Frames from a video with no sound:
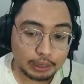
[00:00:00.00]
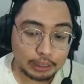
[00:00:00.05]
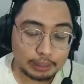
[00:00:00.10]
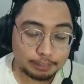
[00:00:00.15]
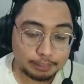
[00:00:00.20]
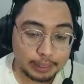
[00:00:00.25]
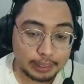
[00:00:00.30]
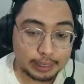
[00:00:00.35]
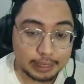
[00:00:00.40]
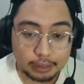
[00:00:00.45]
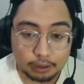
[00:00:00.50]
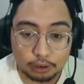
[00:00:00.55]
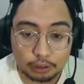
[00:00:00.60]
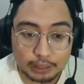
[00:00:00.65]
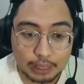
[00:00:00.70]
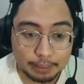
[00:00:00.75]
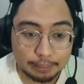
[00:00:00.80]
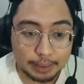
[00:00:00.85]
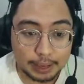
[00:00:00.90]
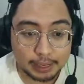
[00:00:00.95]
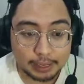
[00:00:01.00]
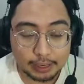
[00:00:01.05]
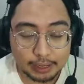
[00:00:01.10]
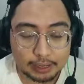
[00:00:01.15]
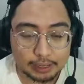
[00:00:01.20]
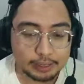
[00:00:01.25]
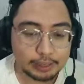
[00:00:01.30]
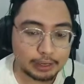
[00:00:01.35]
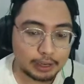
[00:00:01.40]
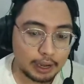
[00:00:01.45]
dibeli di kota
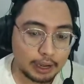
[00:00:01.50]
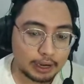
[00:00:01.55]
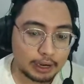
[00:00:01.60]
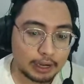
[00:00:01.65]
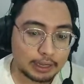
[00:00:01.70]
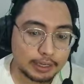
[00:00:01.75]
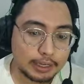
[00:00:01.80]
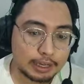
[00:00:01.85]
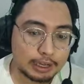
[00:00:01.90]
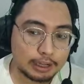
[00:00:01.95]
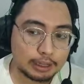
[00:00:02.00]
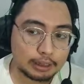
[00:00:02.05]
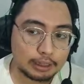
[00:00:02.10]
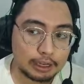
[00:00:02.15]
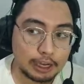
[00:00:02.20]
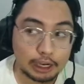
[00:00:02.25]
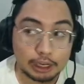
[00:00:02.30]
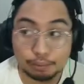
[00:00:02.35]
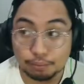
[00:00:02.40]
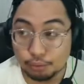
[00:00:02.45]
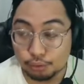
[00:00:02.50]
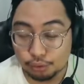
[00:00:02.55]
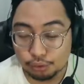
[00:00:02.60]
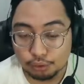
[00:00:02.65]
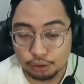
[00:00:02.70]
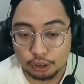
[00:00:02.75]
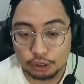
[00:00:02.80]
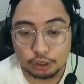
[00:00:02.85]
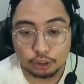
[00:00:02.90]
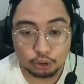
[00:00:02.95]
Maira ini harganya
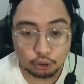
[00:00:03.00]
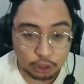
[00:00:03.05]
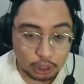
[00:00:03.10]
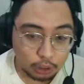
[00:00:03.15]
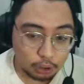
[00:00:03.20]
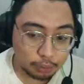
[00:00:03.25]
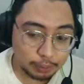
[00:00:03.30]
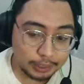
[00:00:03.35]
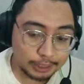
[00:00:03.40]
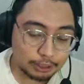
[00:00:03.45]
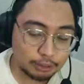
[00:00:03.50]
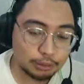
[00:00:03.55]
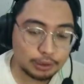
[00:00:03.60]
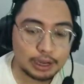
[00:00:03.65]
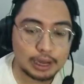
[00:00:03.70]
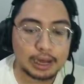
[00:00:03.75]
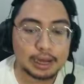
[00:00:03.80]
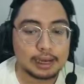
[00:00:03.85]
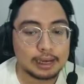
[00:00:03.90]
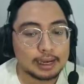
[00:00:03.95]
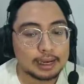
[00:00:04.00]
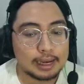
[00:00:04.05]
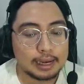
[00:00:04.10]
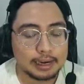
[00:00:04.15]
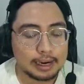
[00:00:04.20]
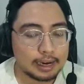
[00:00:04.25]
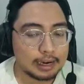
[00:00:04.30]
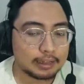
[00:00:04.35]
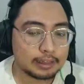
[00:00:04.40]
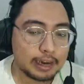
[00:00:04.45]
3000 Sudah gue beli juga
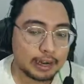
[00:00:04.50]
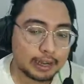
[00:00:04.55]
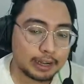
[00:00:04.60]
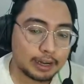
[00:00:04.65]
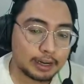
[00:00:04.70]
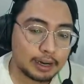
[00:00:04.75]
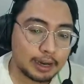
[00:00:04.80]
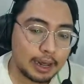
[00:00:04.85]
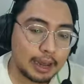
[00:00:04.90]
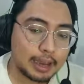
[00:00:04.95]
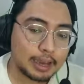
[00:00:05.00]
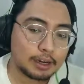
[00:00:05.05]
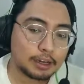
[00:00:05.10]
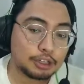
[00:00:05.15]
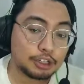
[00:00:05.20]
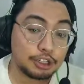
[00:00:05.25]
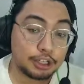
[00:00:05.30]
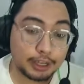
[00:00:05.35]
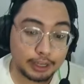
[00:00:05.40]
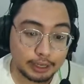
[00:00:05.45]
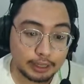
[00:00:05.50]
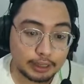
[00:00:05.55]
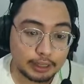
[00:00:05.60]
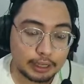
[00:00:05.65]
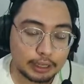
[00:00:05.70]
dan yang terakhir adalah Iron Shield.